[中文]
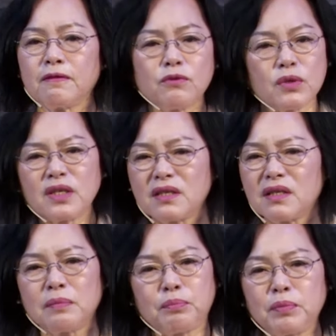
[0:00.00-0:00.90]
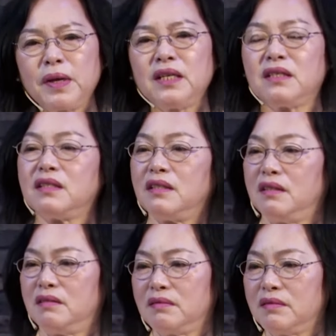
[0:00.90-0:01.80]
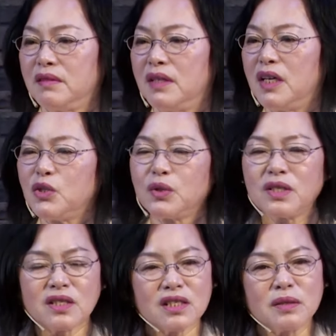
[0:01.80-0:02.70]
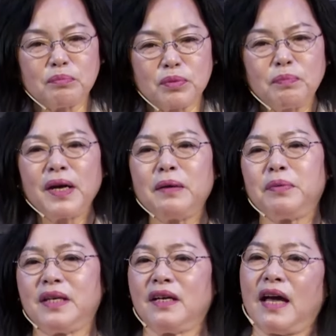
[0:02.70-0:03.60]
觉得自己不配行，觉得自己不配平。